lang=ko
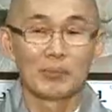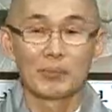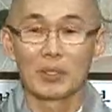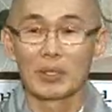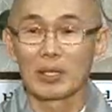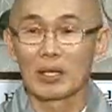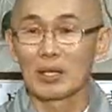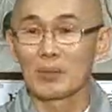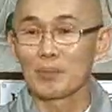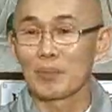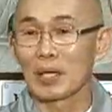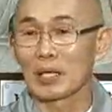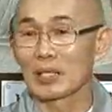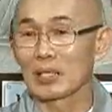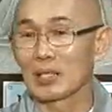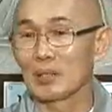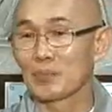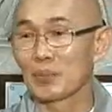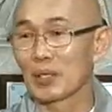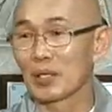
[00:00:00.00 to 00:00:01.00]

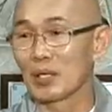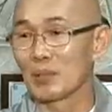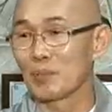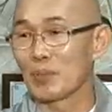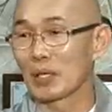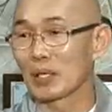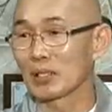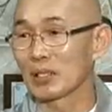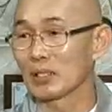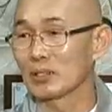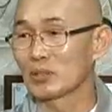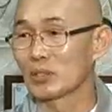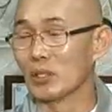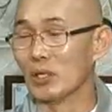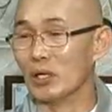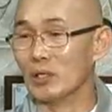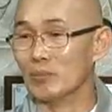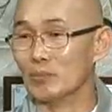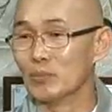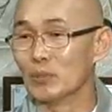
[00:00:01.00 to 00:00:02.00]
벼랑박이란 벼랑박에다
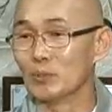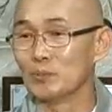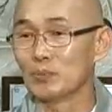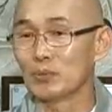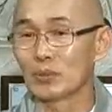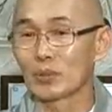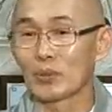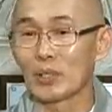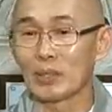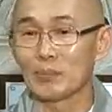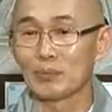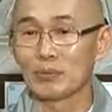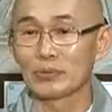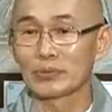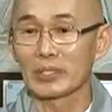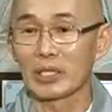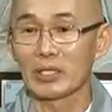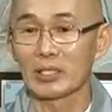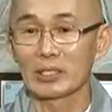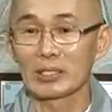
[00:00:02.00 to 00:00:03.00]
전부 불화
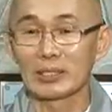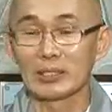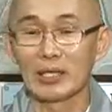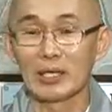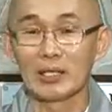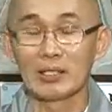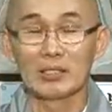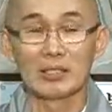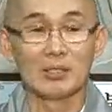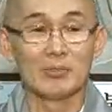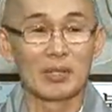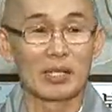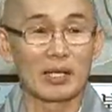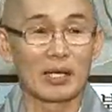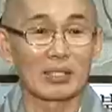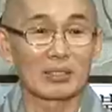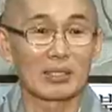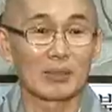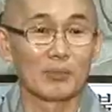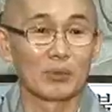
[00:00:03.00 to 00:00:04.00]
불상을 그냥
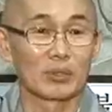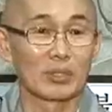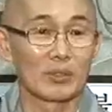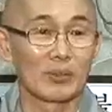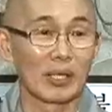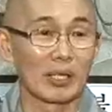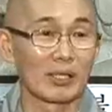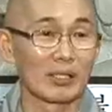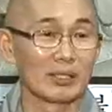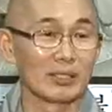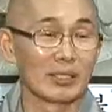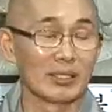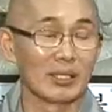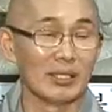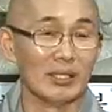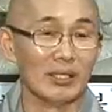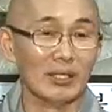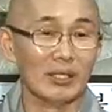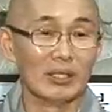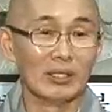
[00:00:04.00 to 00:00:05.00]
얼마나 갖다
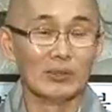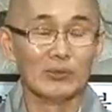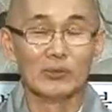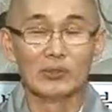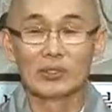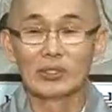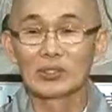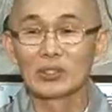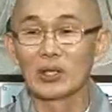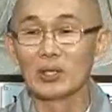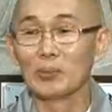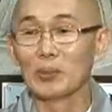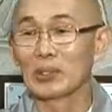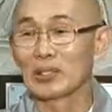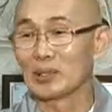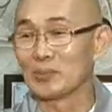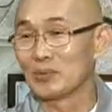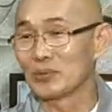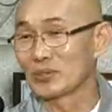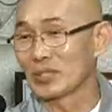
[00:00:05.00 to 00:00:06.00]
모셔놨는지 우리
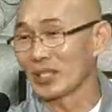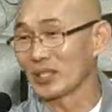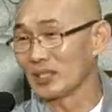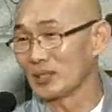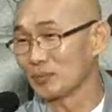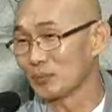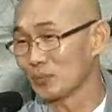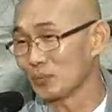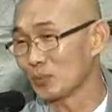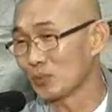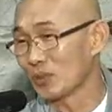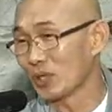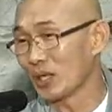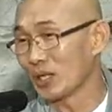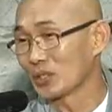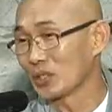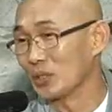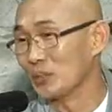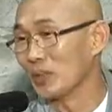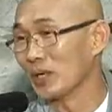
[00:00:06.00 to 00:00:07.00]
절보다 불상
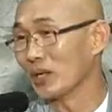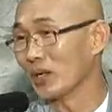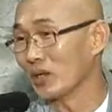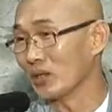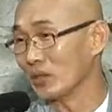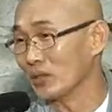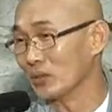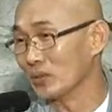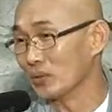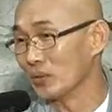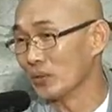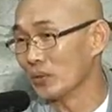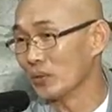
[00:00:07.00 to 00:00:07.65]
불화가 더 많아요.